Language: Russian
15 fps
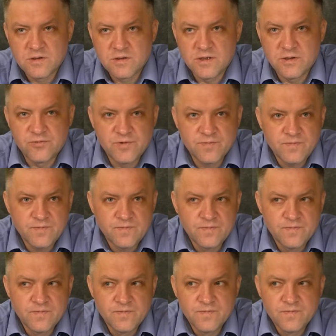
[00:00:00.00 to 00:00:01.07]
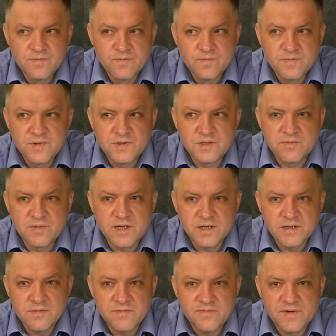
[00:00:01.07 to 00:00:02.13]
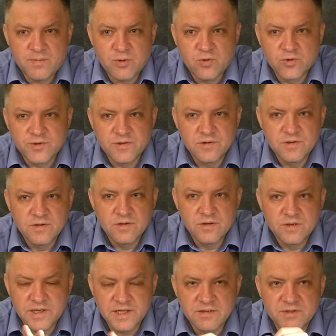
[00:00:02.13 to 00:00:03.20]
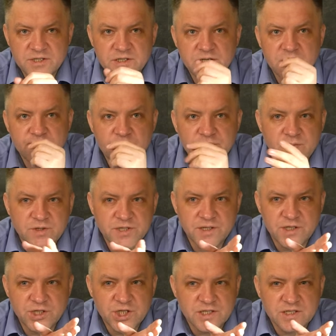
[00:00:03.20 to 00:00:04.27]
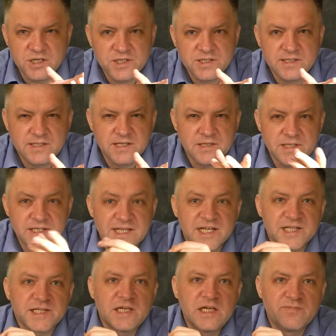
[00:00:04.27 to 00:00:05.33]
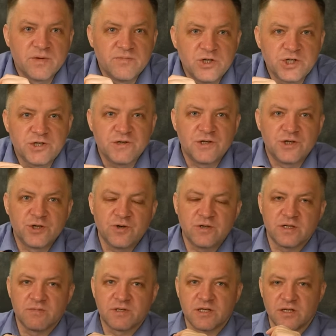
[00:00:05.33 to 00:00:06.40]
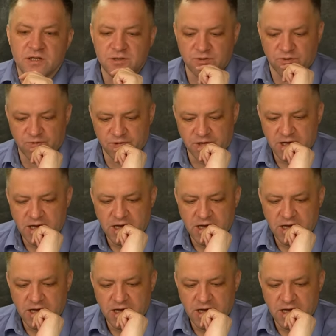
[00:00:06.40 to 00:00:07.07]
людям земля в обход рядом с аэропортом, где сейчас складские помещения, что они там складируют?